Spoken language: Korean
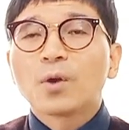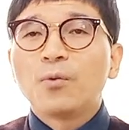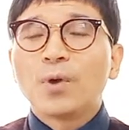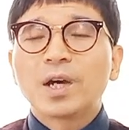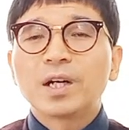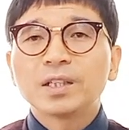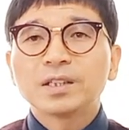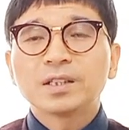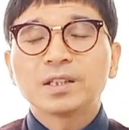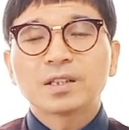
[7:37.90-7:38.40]
왜
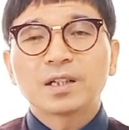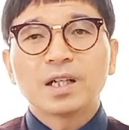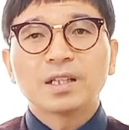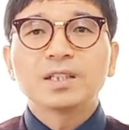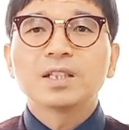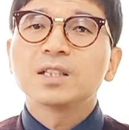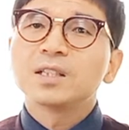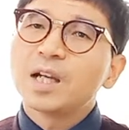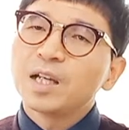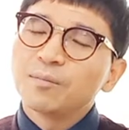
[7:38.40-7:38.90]
그랬을까?
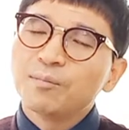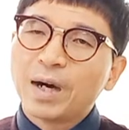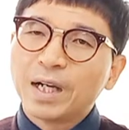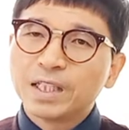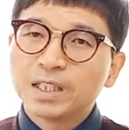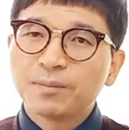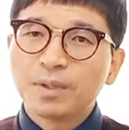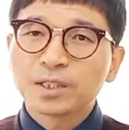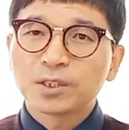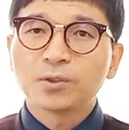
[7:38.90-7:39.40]
신라의
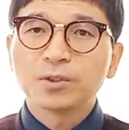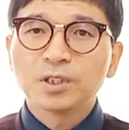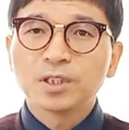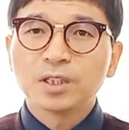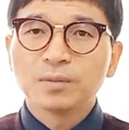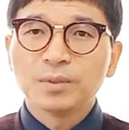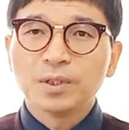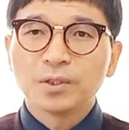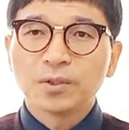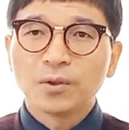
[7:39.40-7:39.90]
마지막
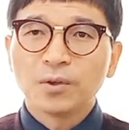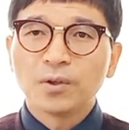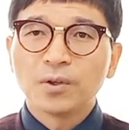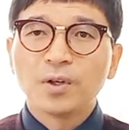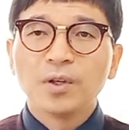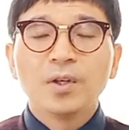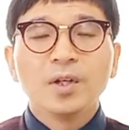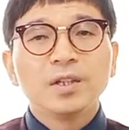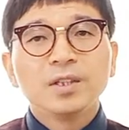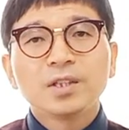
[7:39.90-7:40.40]
저존심이죠.
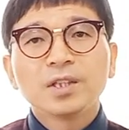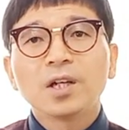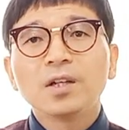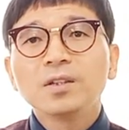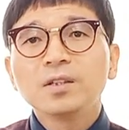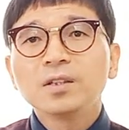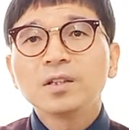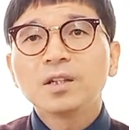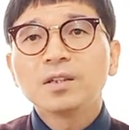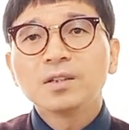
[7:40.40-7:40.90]

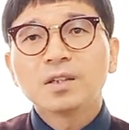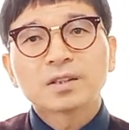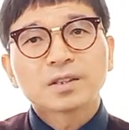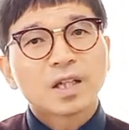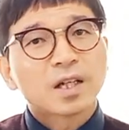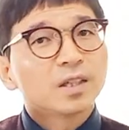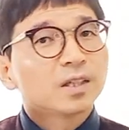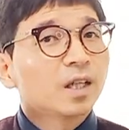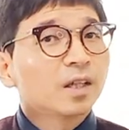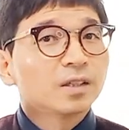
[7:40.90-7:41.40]
천년
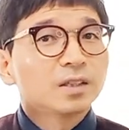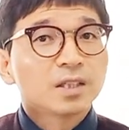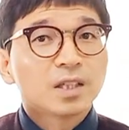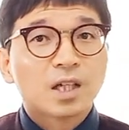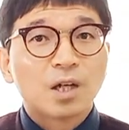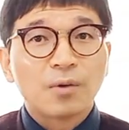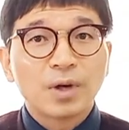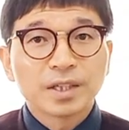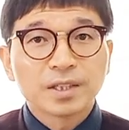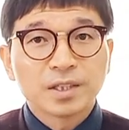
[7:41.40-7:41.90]
역사를 자란
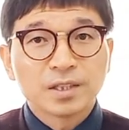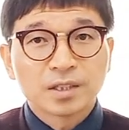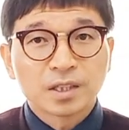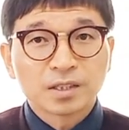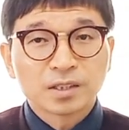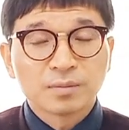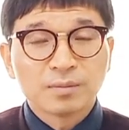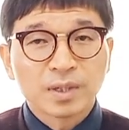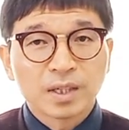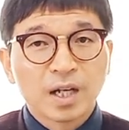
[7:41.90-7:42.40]
신라 왕실이지
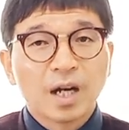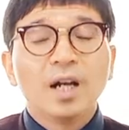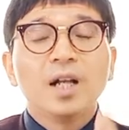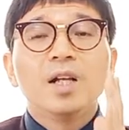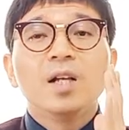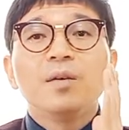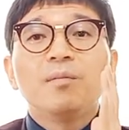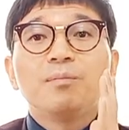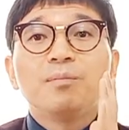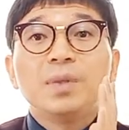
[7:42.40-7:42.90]
않습니까?
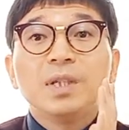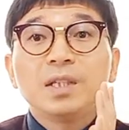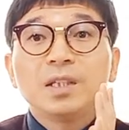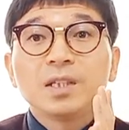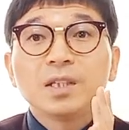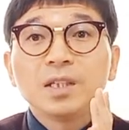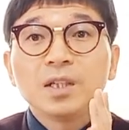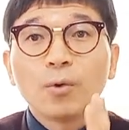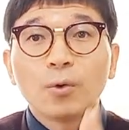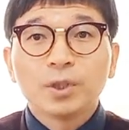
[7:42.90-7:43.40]

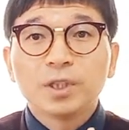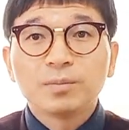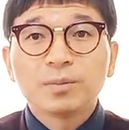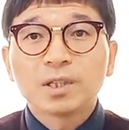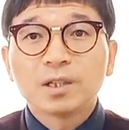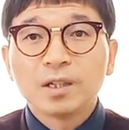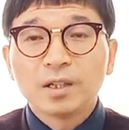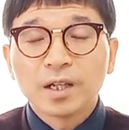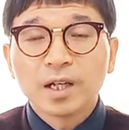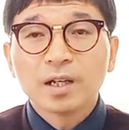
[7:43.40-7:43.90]
BC
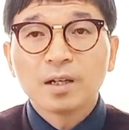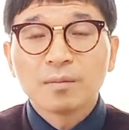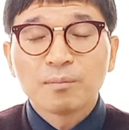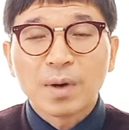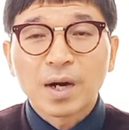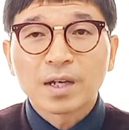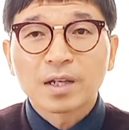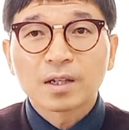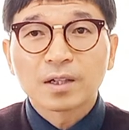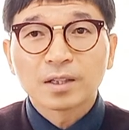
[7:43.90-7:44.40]
57년에
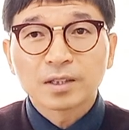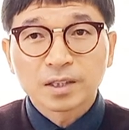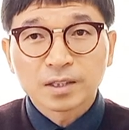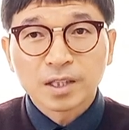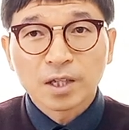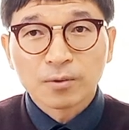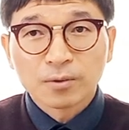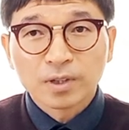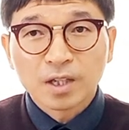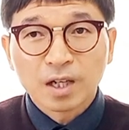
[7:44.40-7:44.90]
박혁거가
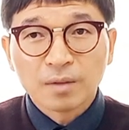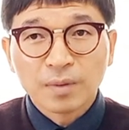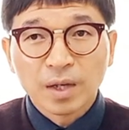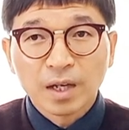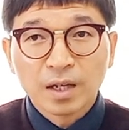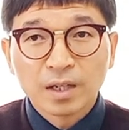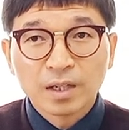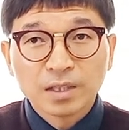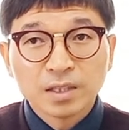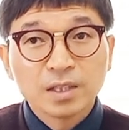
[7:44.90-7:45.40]
세운
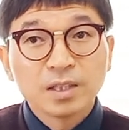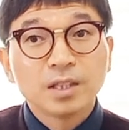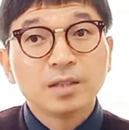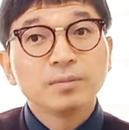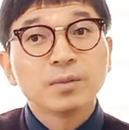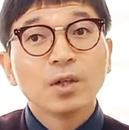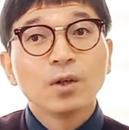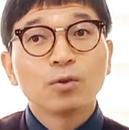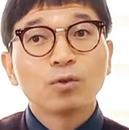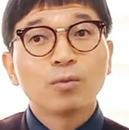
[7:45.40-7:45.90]
다음에
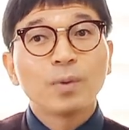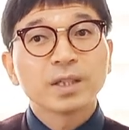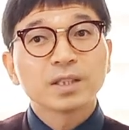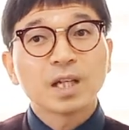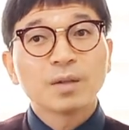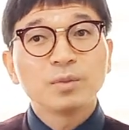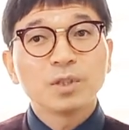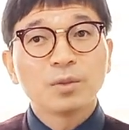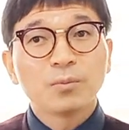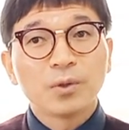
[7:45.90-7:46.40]
지금
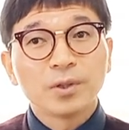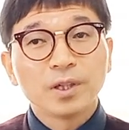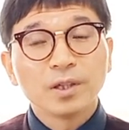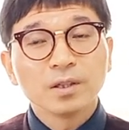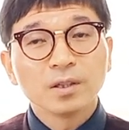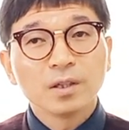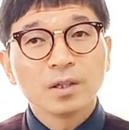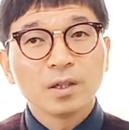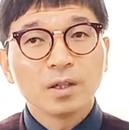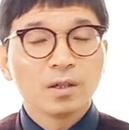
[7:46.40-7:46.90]

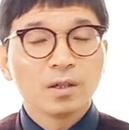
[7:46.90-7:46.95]
935년